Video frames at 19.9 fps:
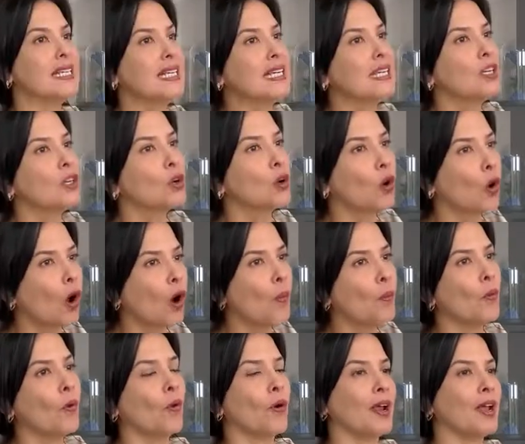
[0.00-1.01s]
y
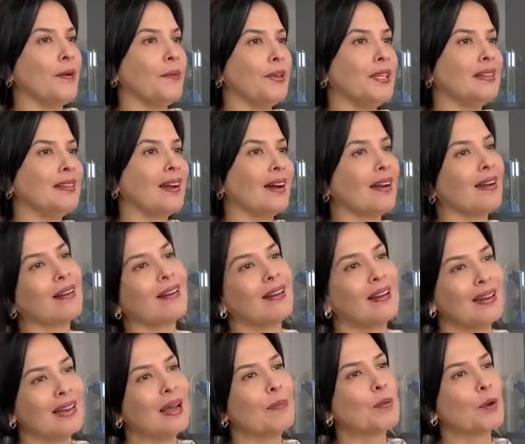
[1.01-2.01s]
cómo evitar
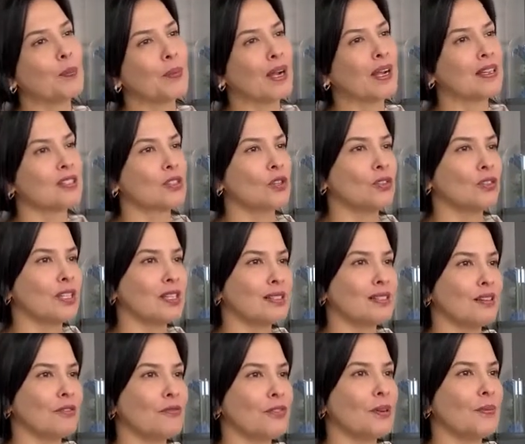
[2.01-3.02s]
la propagación de
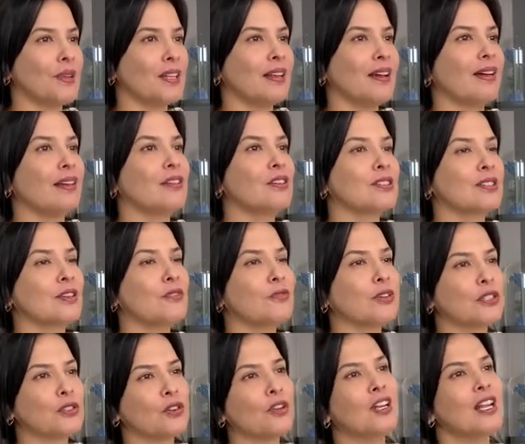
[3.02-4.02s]
esta enfermedad, de esta
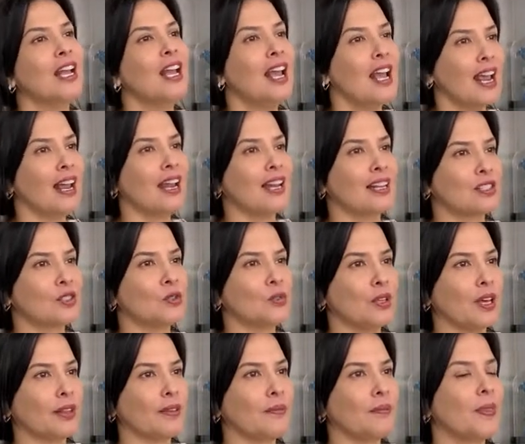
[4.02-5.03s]
infección en la
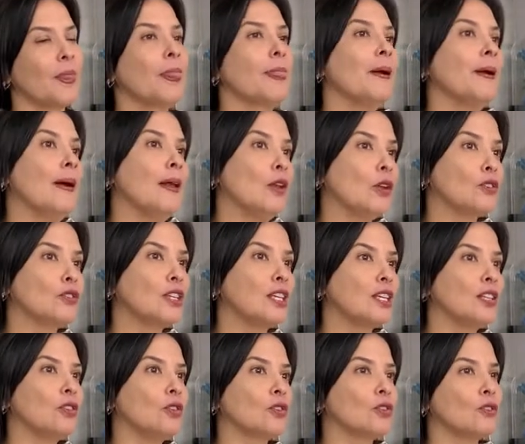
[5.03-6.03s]
ciudad. Los
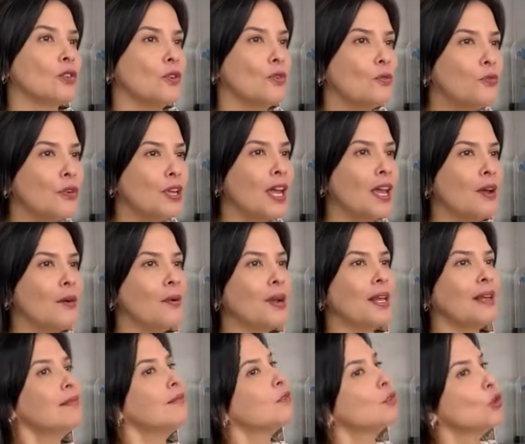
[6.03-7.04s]
signos,
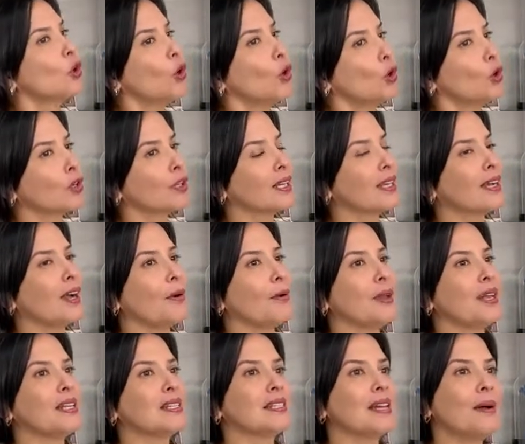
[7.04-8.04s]
fiebre, dolor de
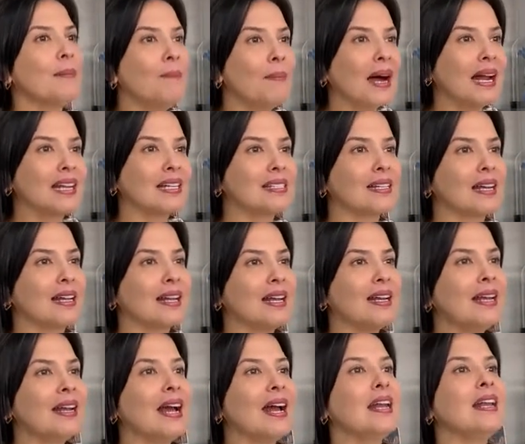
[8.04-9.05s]
cabeza, malestar
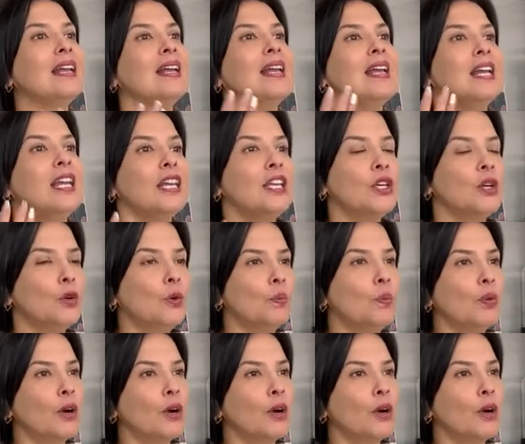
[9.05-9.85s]
general y un